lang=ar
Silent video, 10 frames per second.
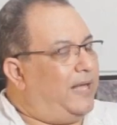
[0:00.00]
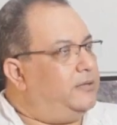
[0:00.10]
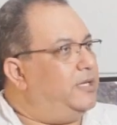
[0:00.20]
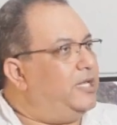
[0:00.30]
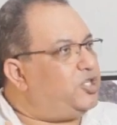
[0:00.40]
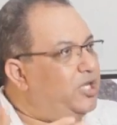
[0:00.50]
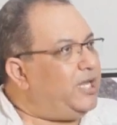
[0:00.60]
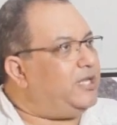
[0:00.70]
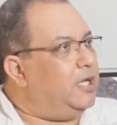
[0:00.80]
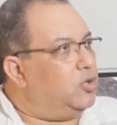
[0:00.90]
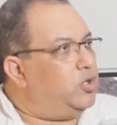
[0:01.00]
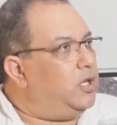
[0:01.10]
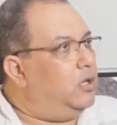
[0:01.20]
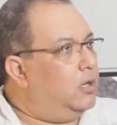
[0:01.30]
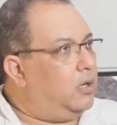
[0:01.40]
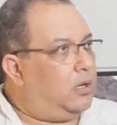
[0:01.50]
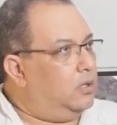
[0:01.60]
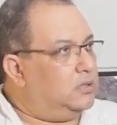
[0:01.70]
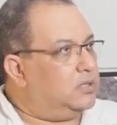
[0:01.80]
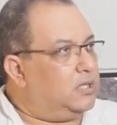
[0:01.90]
ما عندناش احنا رؤيه
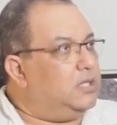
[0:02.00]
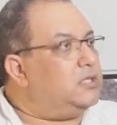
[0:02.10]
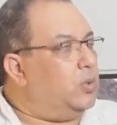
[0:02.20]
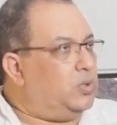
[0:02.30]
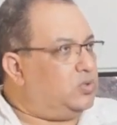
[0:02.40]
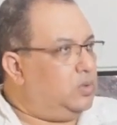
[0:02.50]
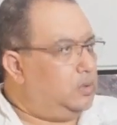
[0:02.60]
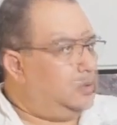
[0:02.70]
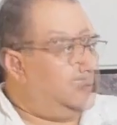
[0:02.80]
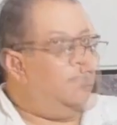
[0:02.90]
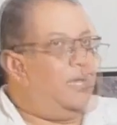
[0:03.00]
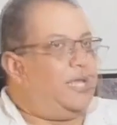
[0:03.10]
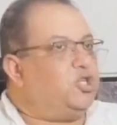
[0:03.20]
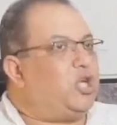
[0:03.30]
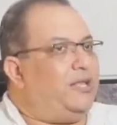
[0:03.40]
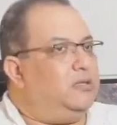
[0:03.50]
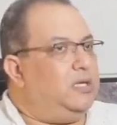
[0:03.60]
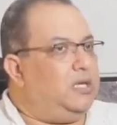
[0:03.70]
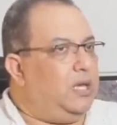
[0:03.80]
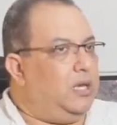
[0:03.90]
خالص غير التواصل ما كانش
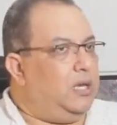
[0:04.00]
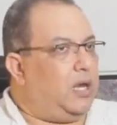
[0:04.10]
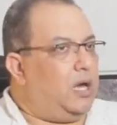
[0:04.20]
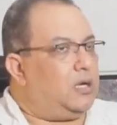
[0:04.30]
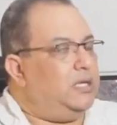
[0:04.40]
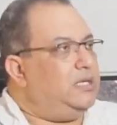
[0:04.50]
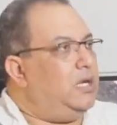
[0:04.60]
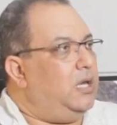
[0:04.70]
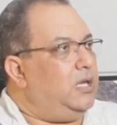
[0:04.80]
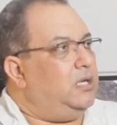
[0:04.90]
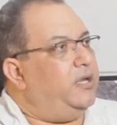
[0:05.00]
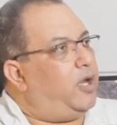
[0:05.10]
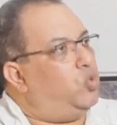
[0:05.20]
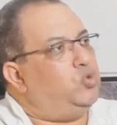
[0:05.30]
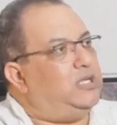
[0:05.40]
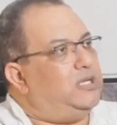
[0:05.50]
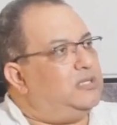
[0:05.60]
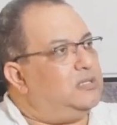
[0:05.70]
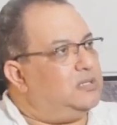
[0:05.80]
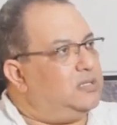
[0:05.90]
عندنا العقليه احنا نقود
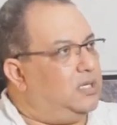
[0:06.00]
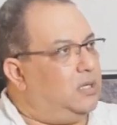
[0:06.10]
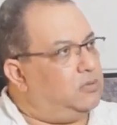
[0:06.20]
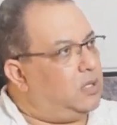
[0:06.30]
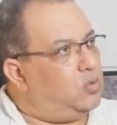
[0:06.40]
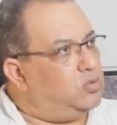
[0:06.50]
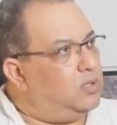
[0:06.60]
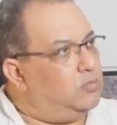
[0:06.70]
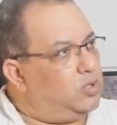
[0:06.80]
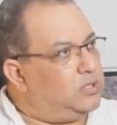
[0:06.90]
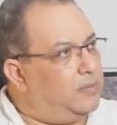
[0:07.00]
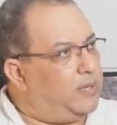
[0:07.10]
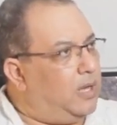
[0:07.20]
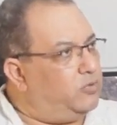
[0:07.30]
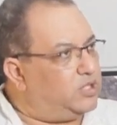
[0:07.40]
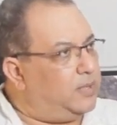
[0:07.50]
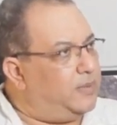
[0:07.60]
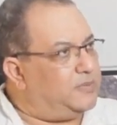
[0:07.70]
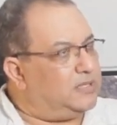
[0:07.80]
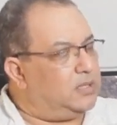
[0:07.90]
الناس ازاي او نقود المجتمع او
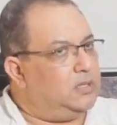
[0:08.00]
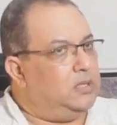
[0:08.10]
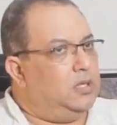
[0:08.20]
الشباب ازاي